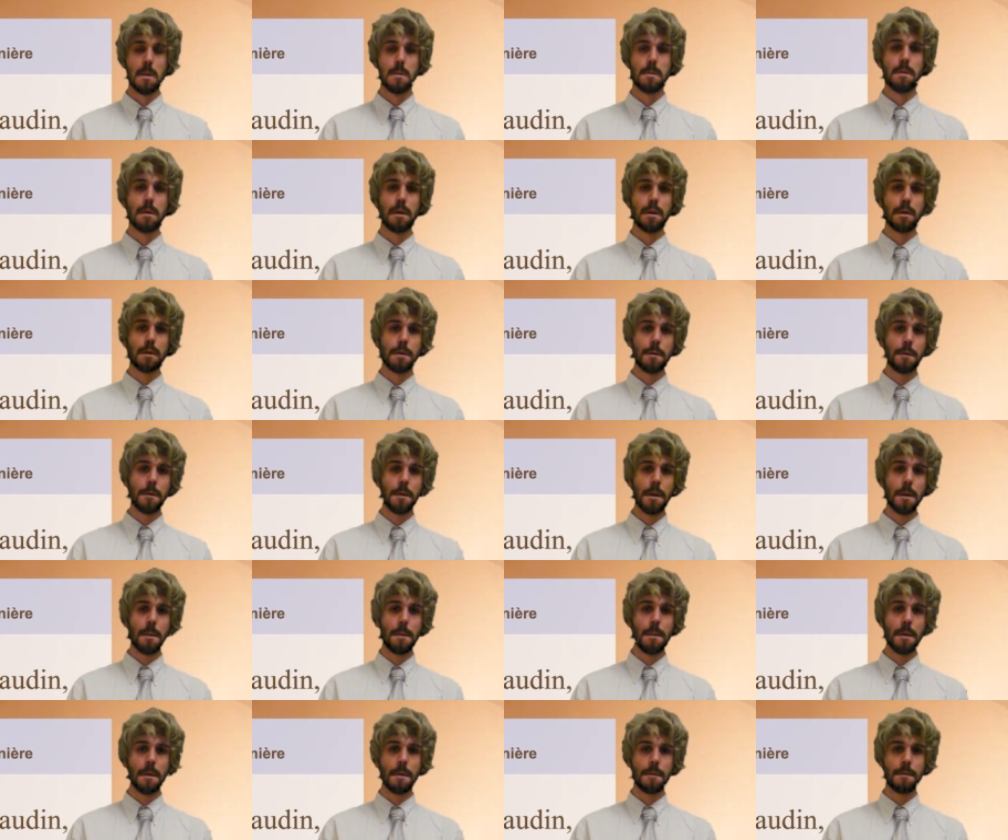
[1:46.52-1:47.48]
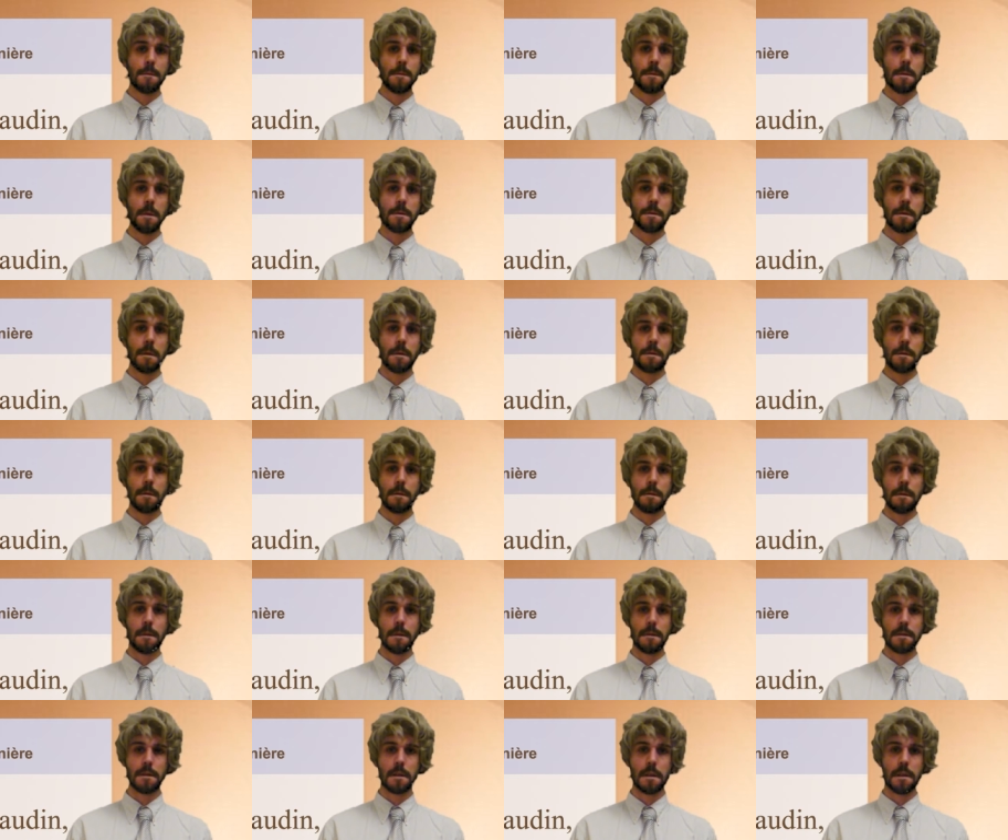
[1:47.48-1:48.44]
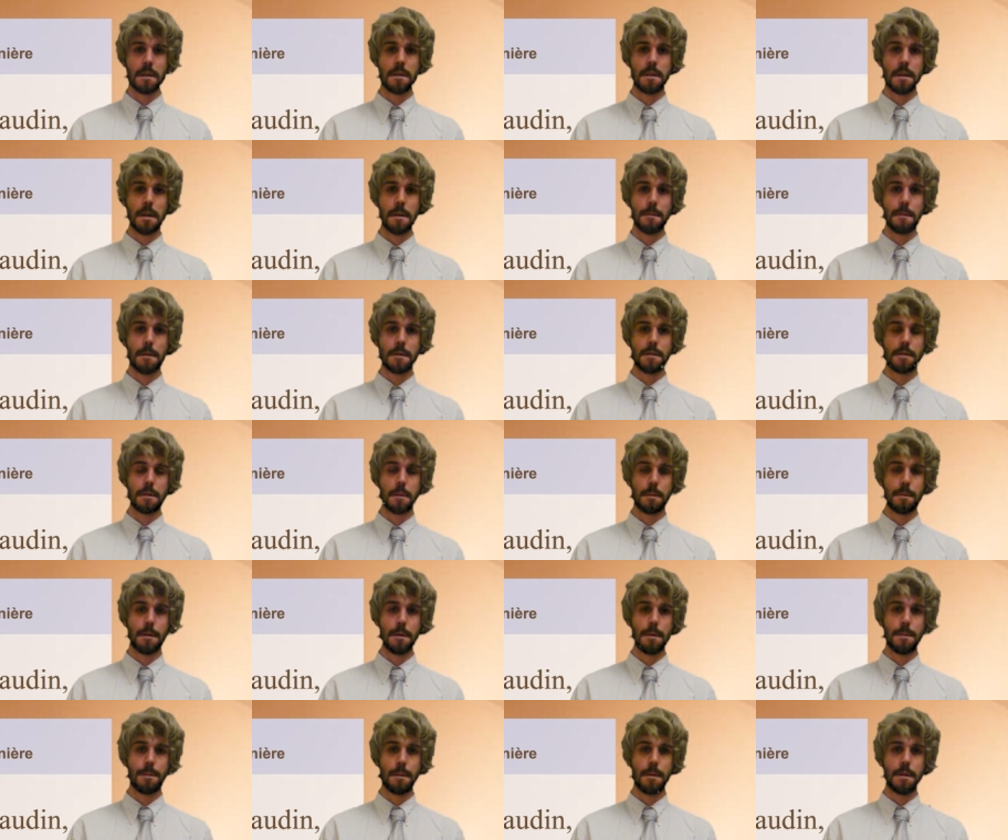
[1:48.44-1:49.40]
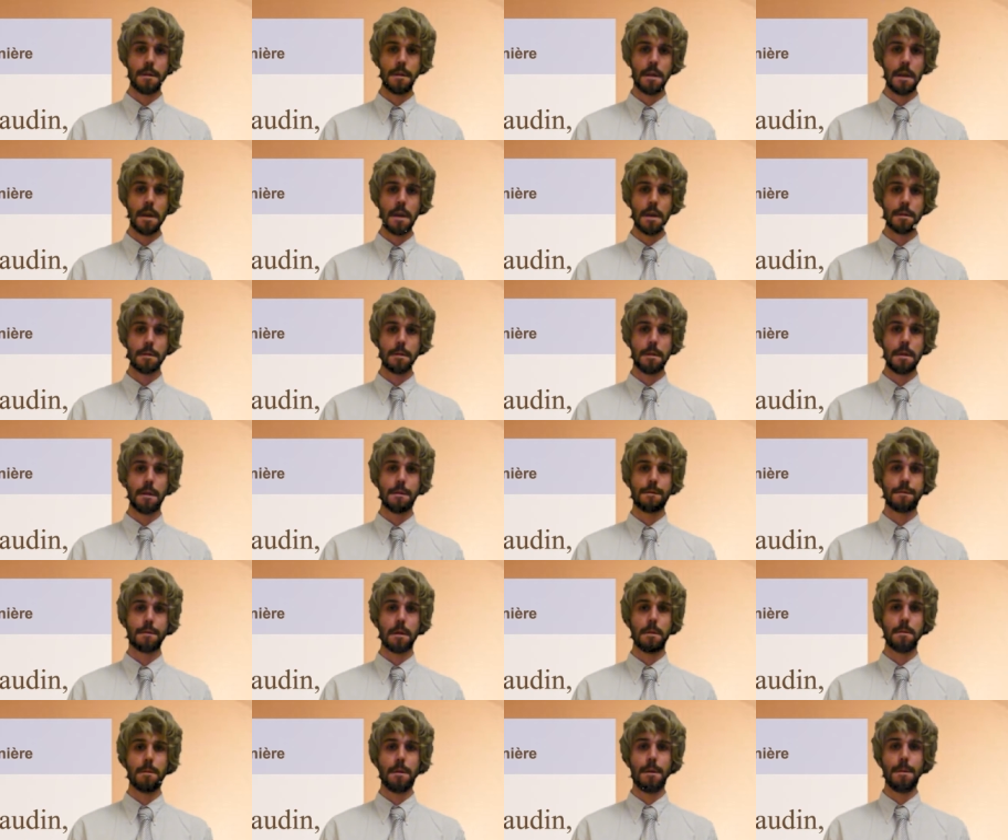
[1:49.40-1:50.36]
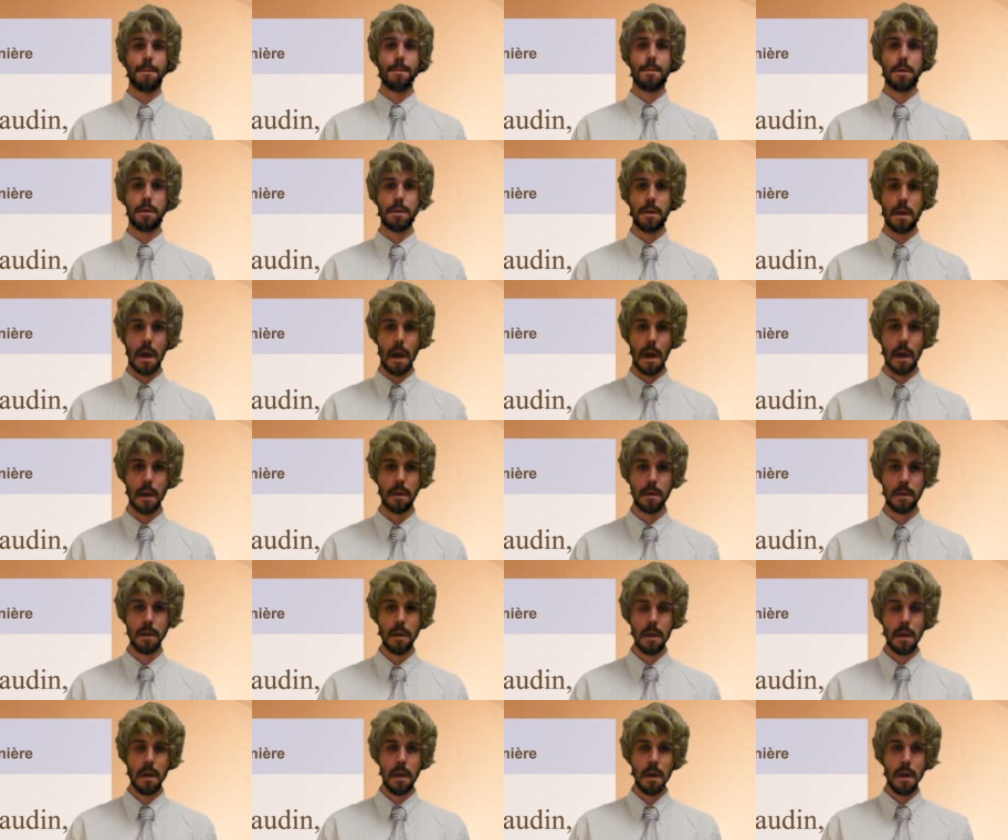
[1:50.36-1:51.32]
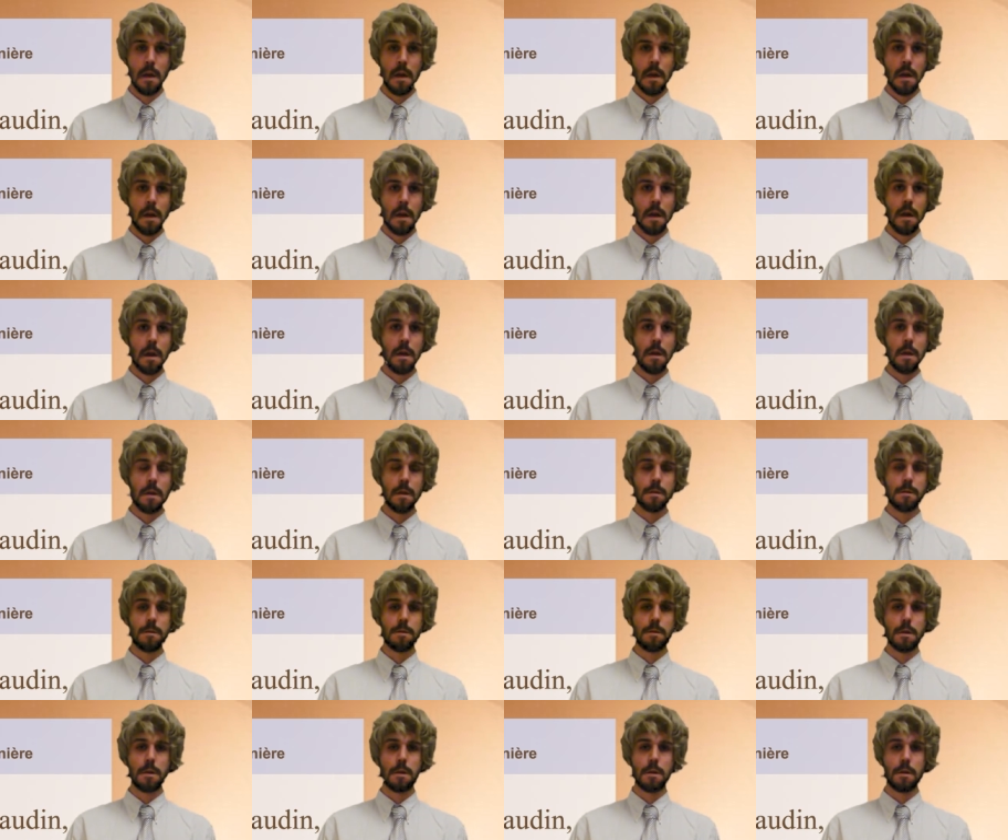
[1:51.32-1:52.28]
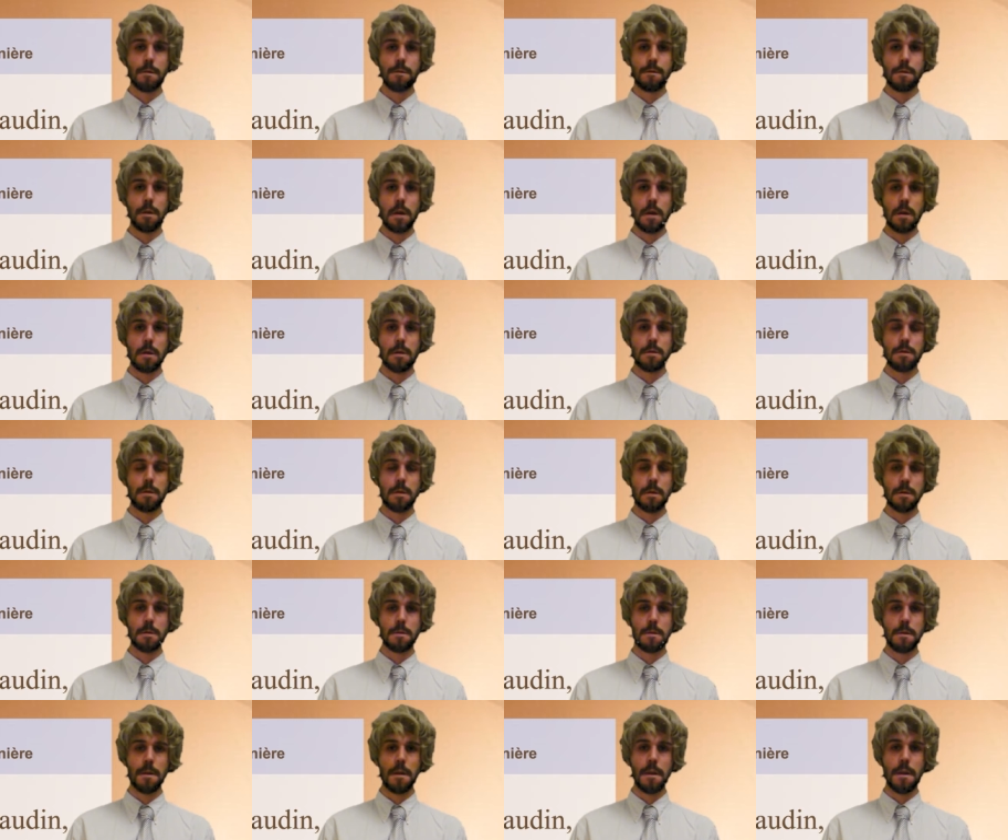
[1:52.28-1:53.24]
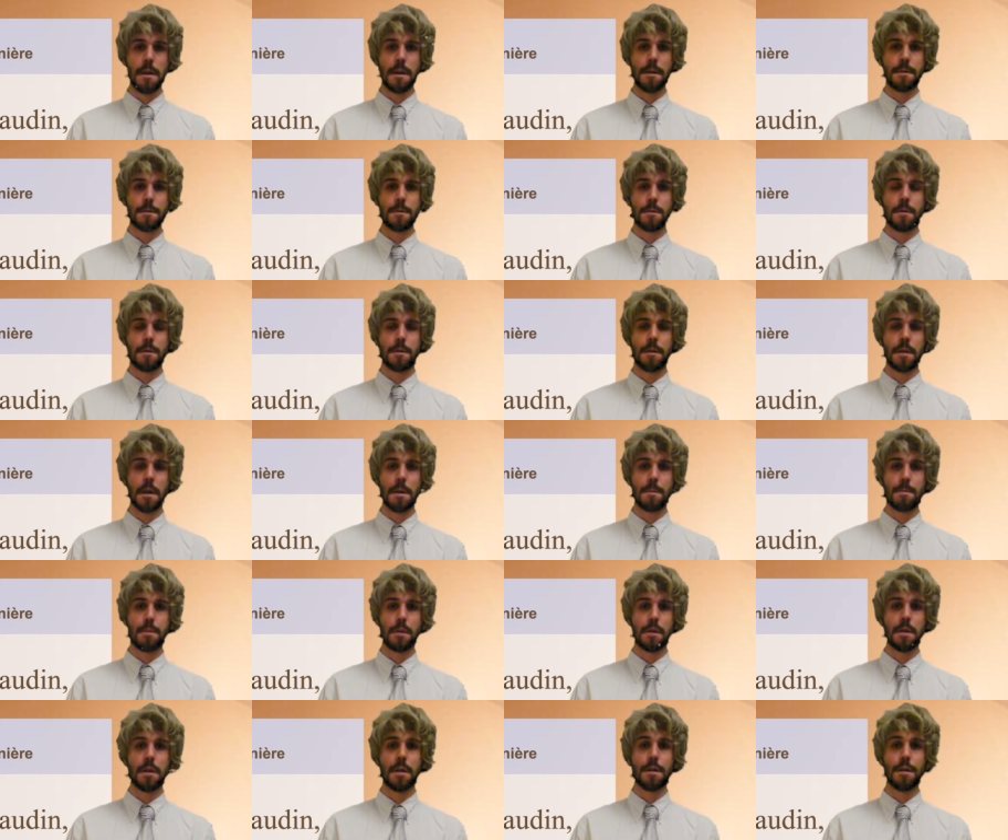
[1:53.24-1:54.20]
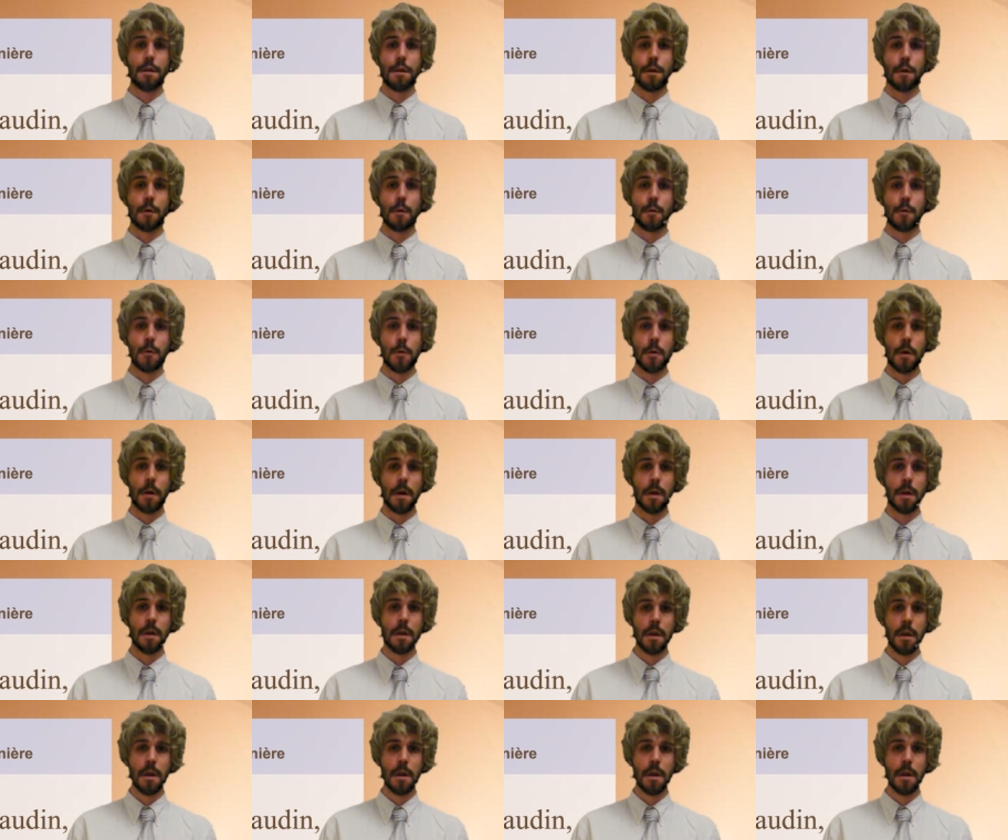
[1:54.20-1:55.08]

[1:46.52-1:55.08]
Bonjour et bienvenue à cette 25e assemblée plénière de la famille Baudin. Alors nous allons voir aujourd'hui les résultats pour l'année en cours.